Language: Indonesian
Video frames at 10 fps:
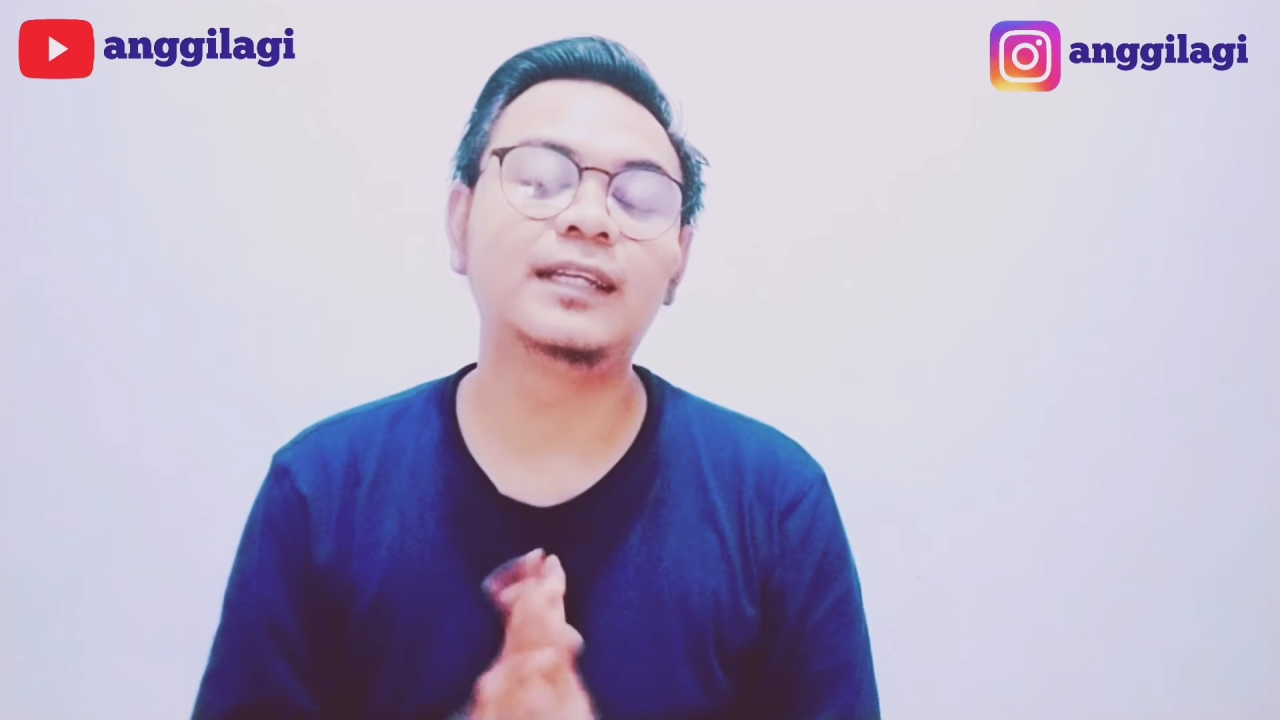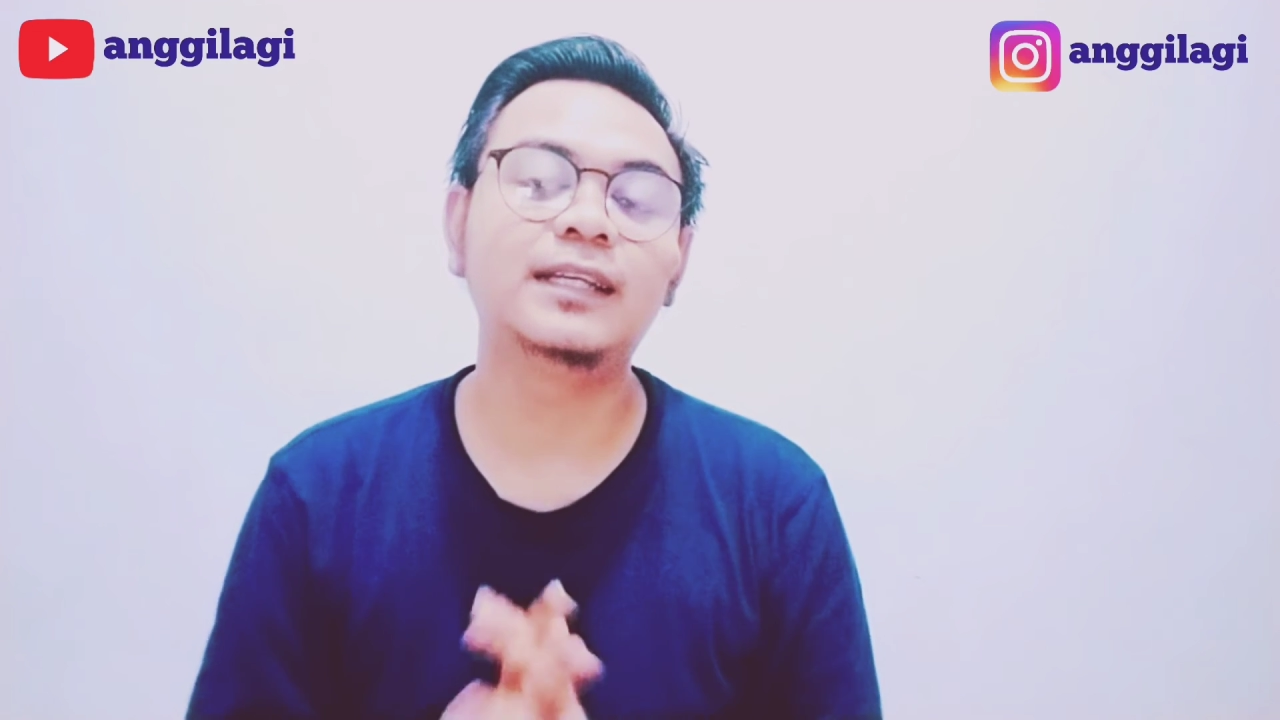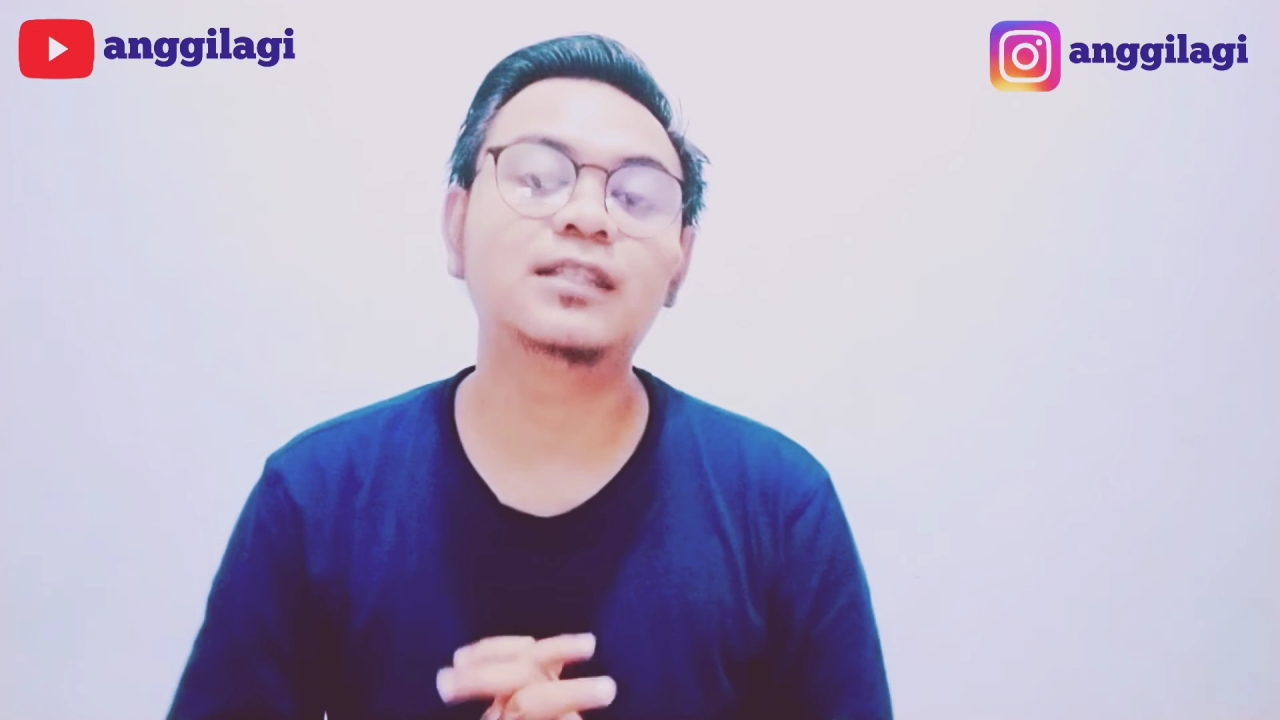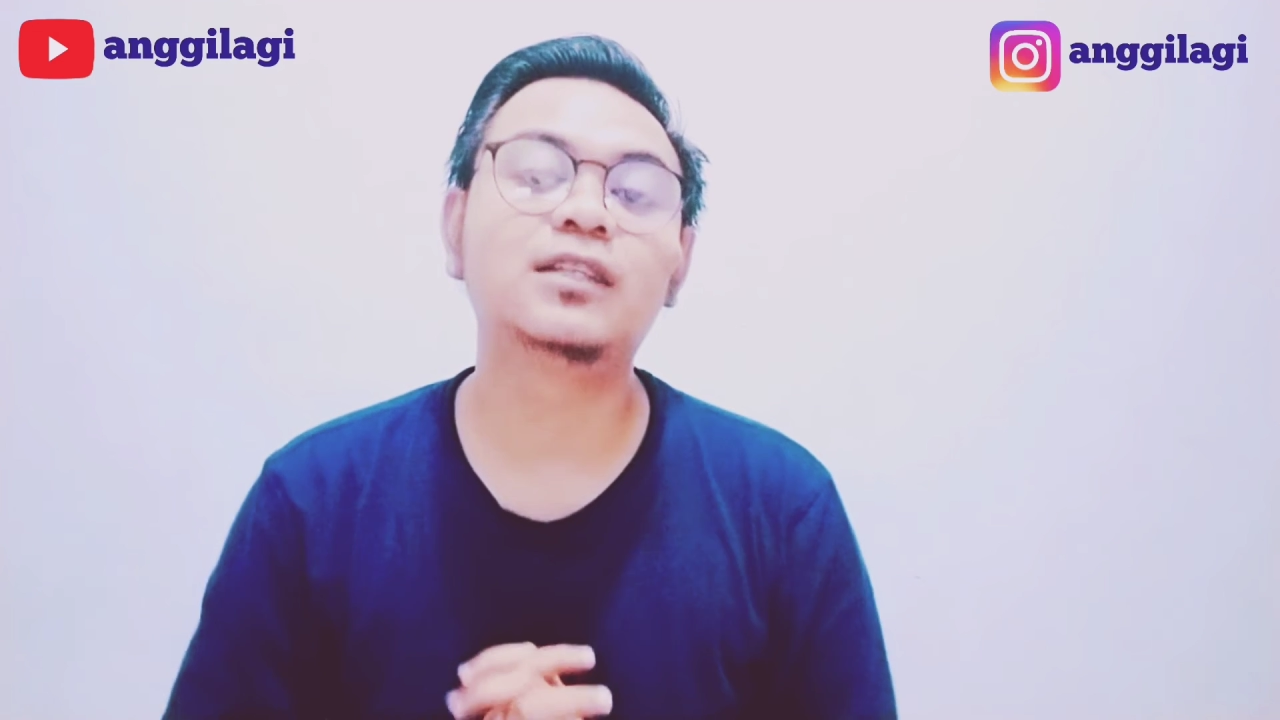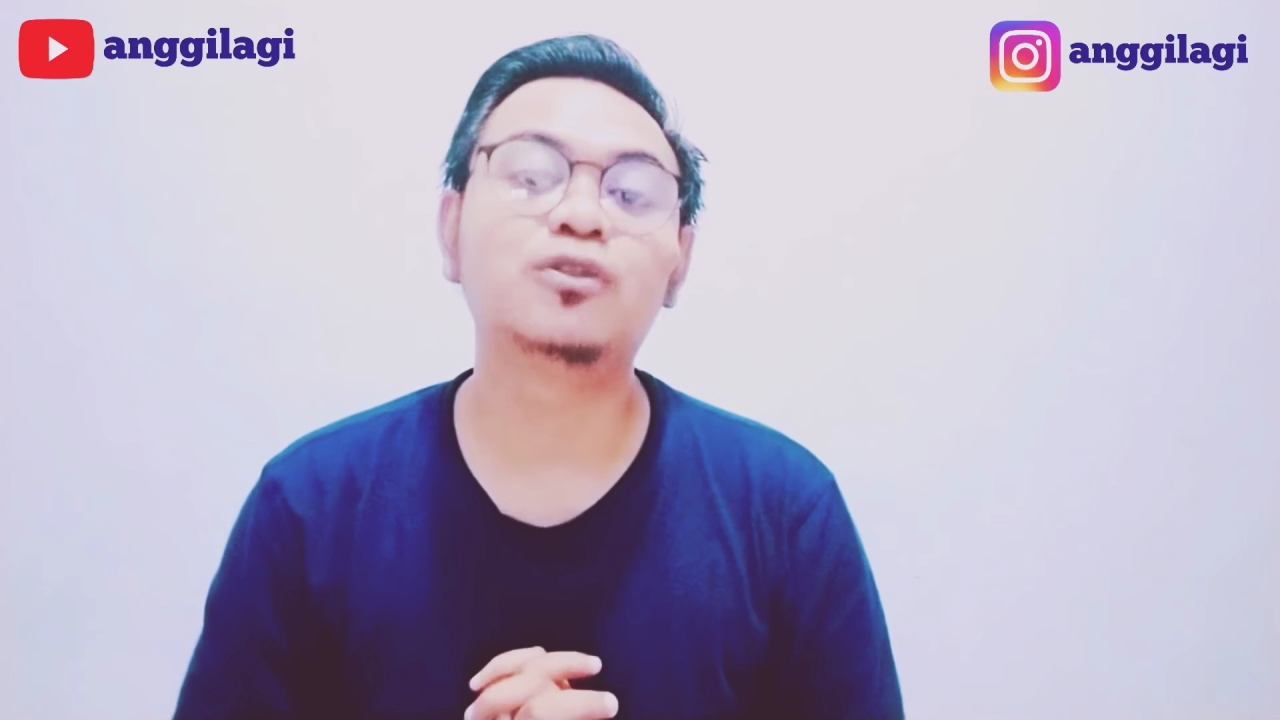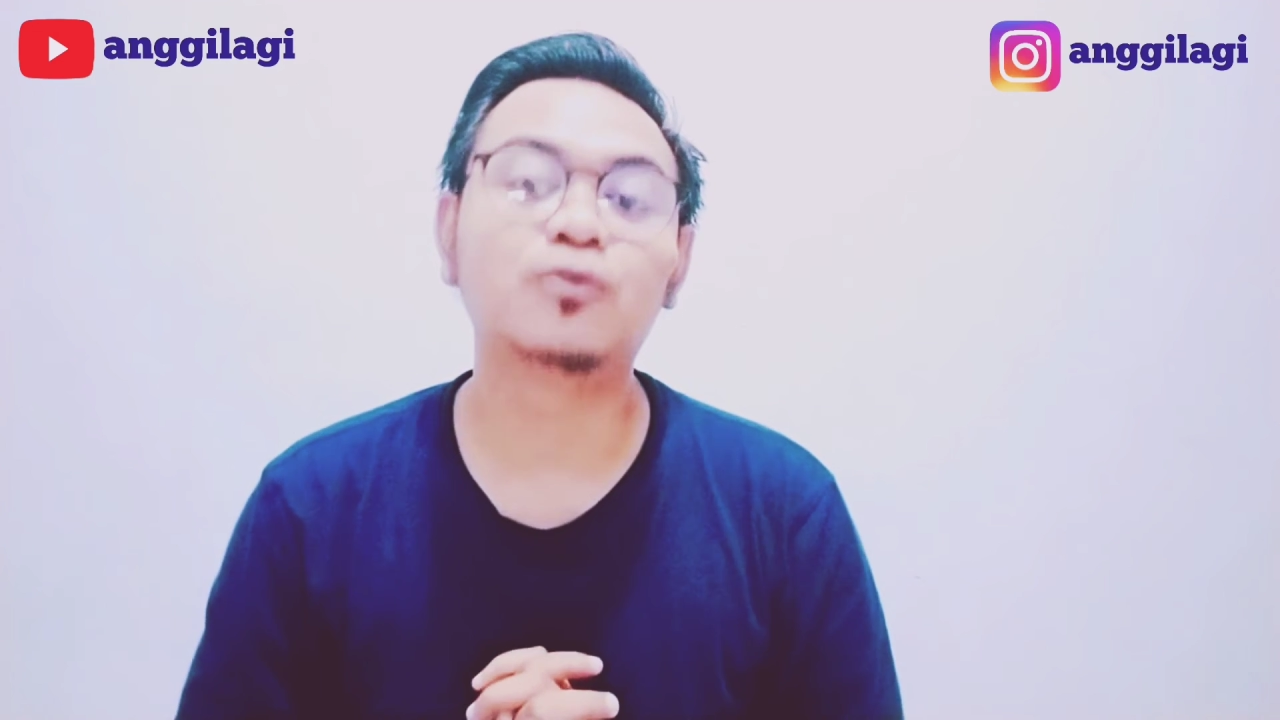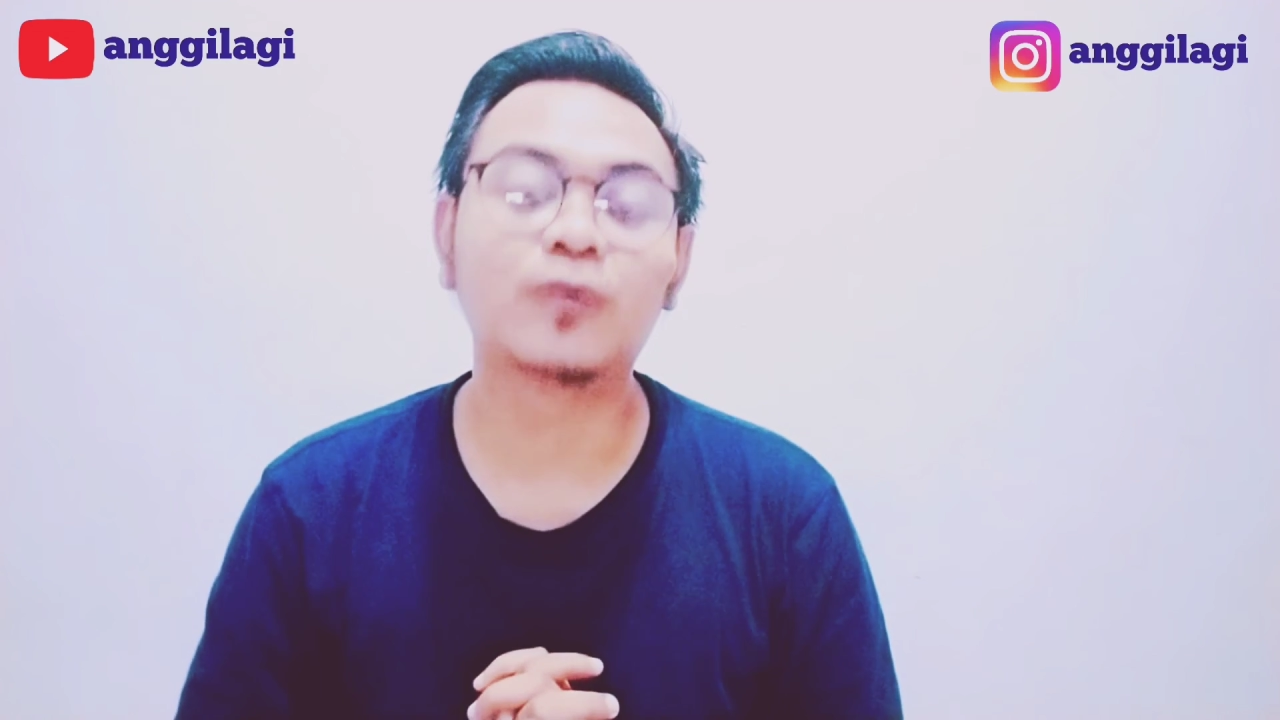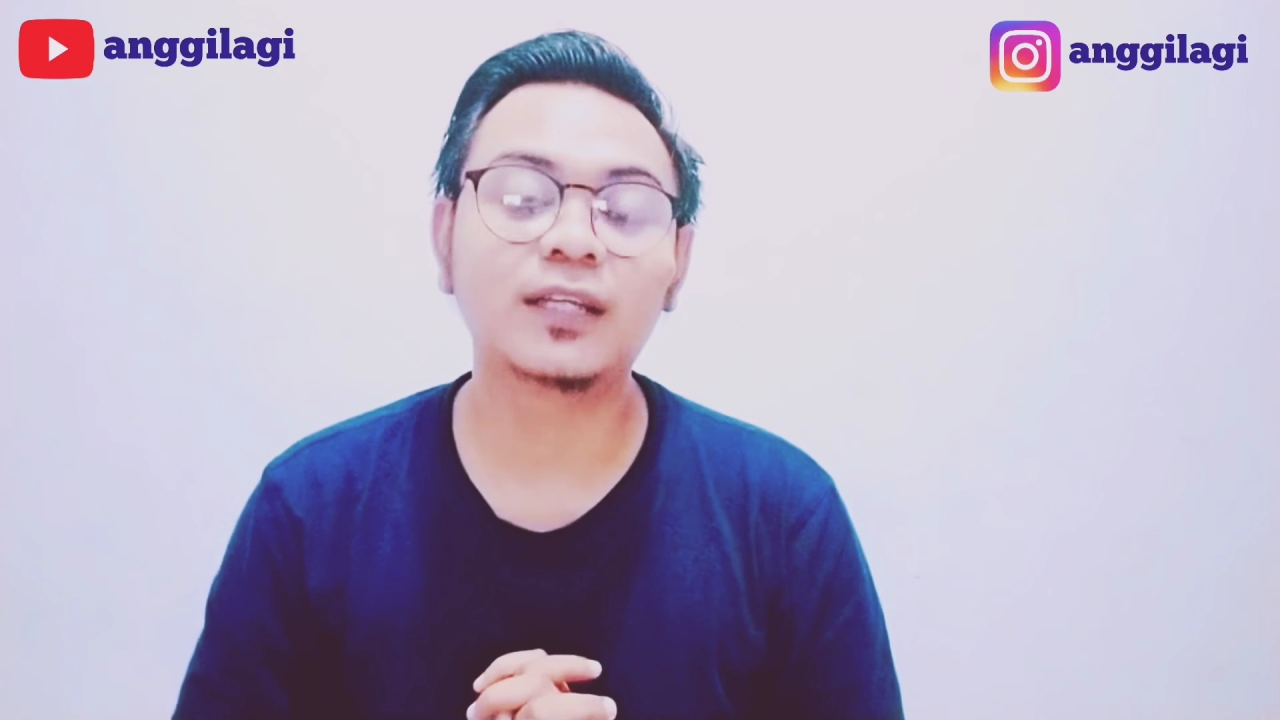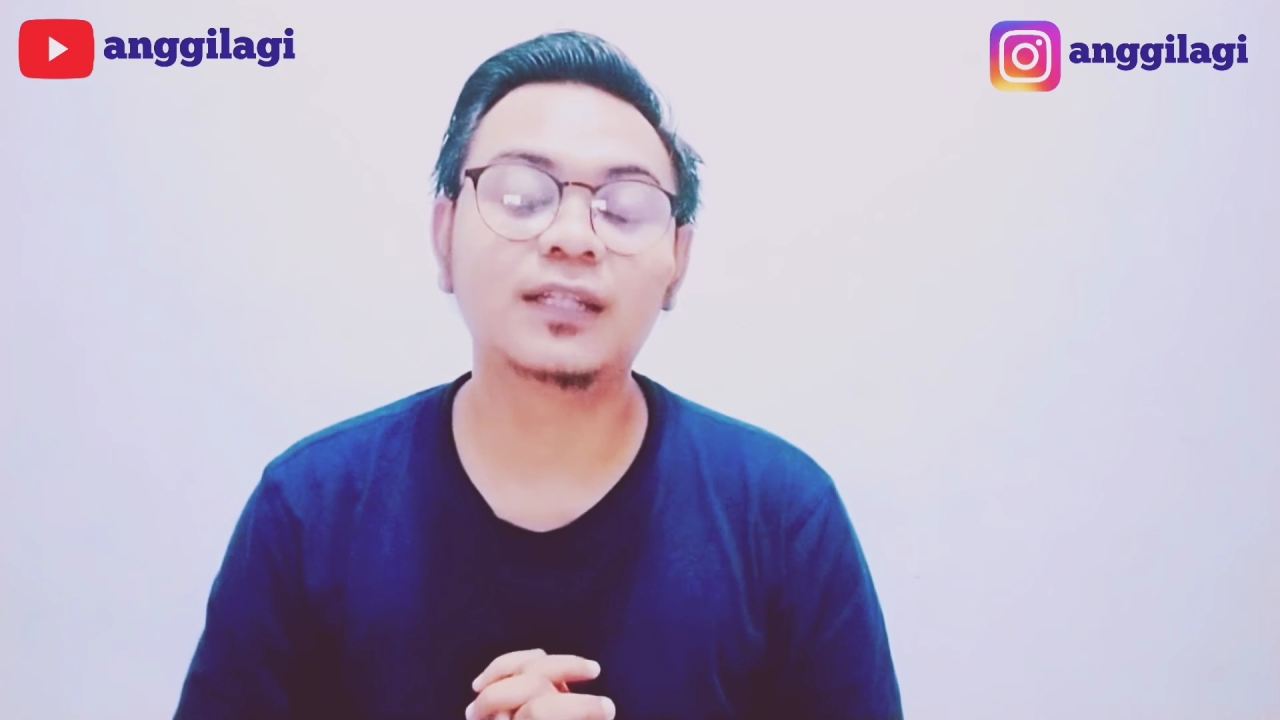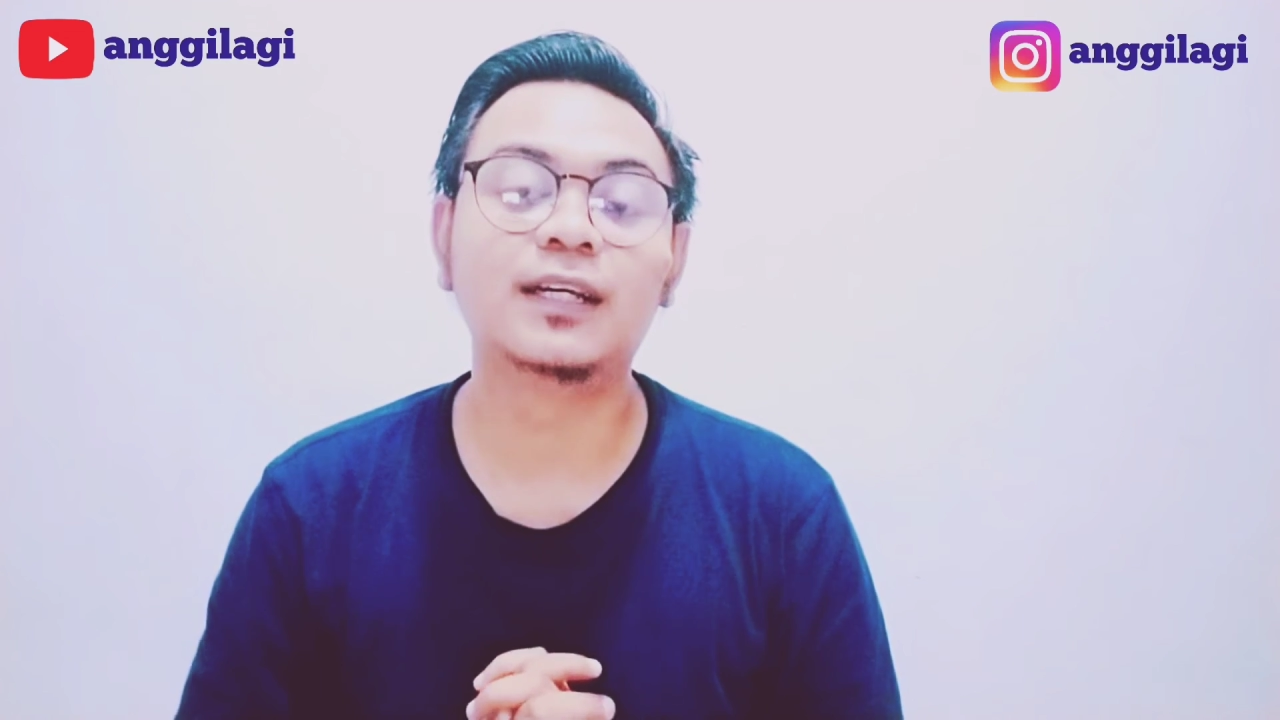ini
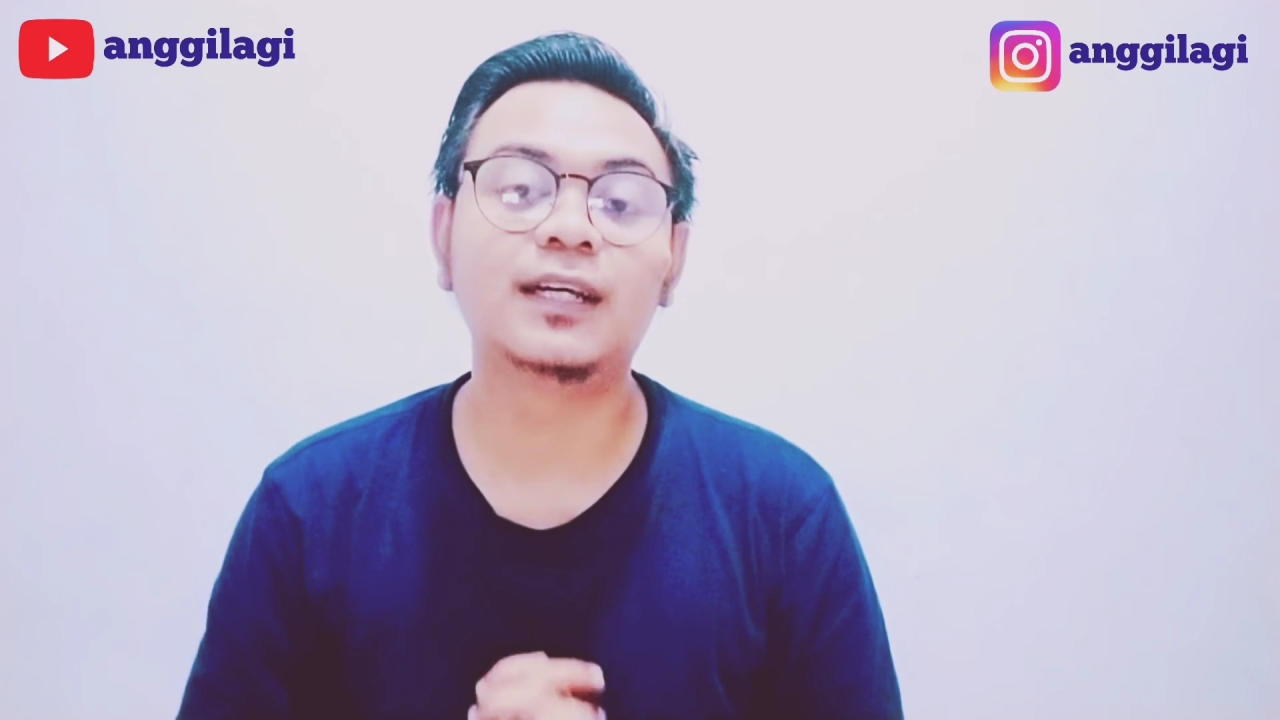sesuai